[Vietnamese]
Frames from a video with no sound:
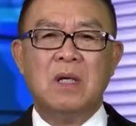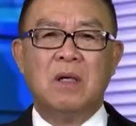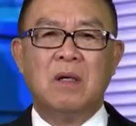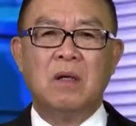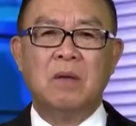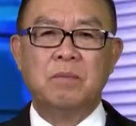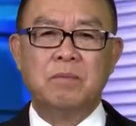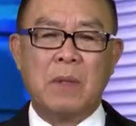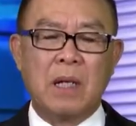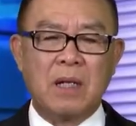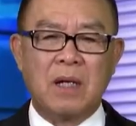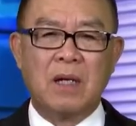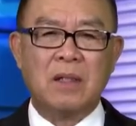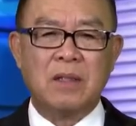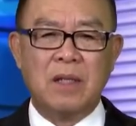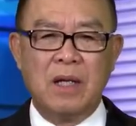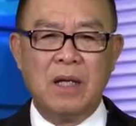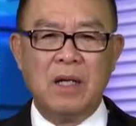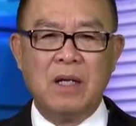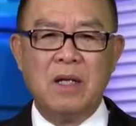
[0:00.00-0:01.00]
ông
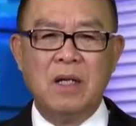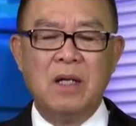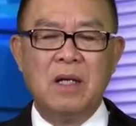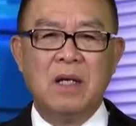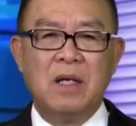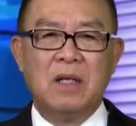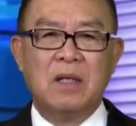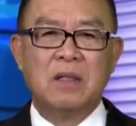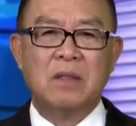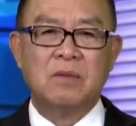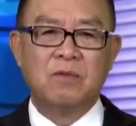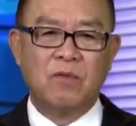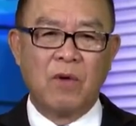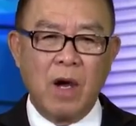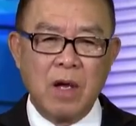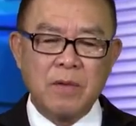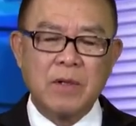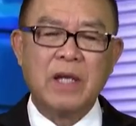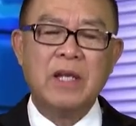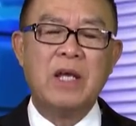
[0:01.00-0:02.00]
McCarthy
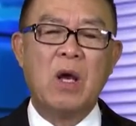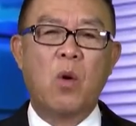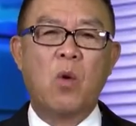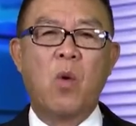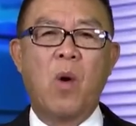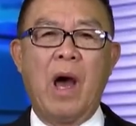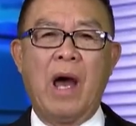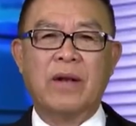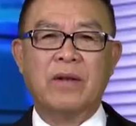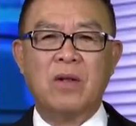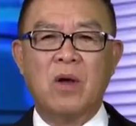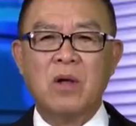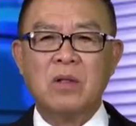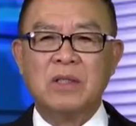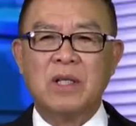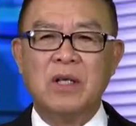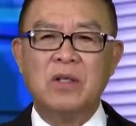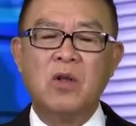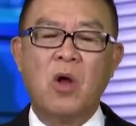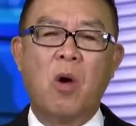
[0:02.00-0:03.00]
với cái điều khoản đó
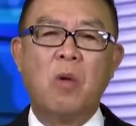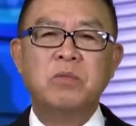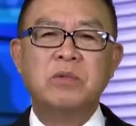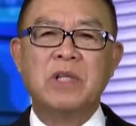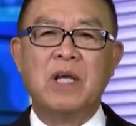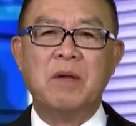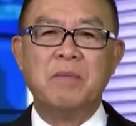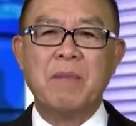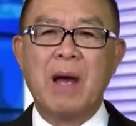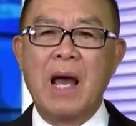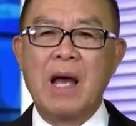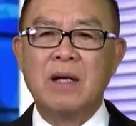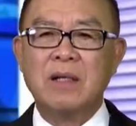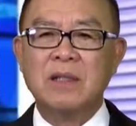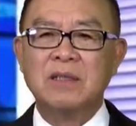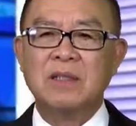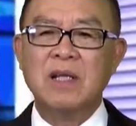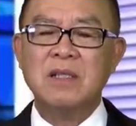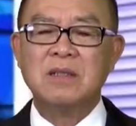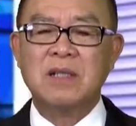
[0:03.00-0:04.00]
thì nó cũng chỉ mang cái
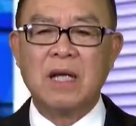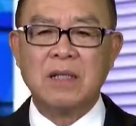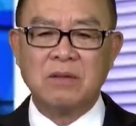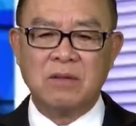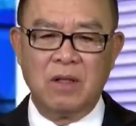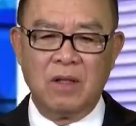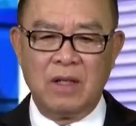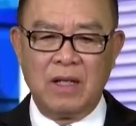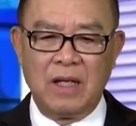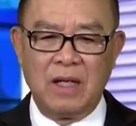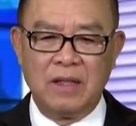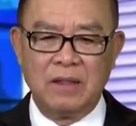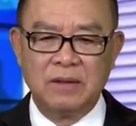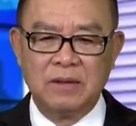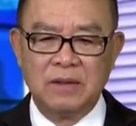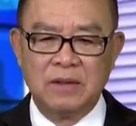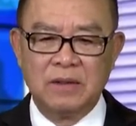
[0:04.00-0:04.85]
tính cách là, là